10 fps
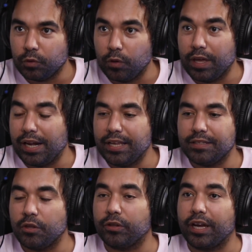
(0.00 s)
o de
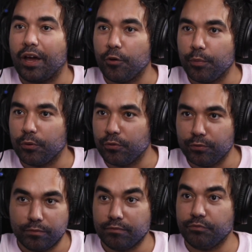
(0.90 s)
alguien siendo atacado por
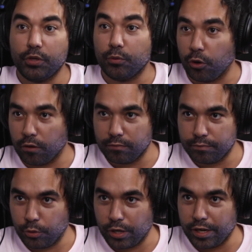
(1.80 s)
un tiburón,
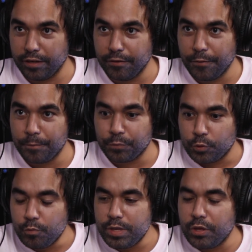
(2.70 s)
ponle,
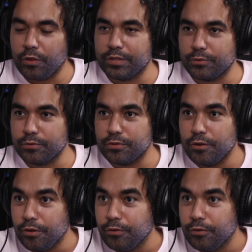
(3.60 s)
un video de esos,